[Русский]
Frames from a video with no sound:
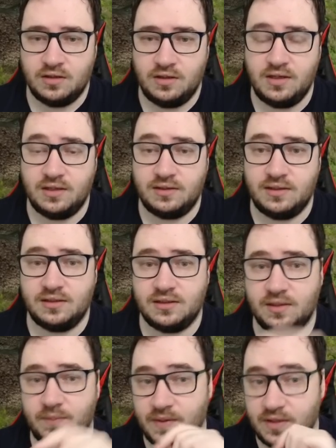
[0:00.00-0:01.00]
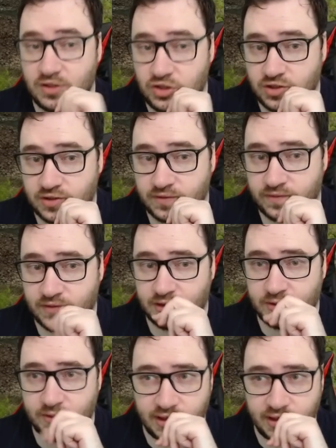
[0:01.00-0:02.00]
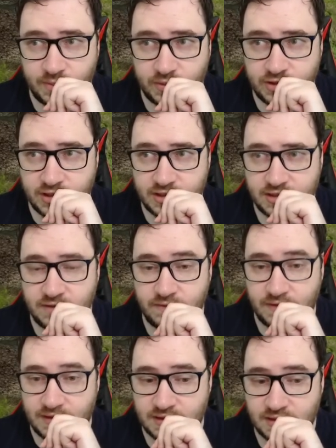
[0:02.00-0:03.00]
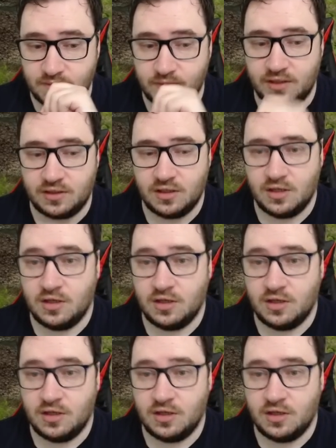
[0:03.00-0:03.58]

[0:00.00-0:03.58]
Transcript: и отряд копейщиков, которые, получается, 200 монет.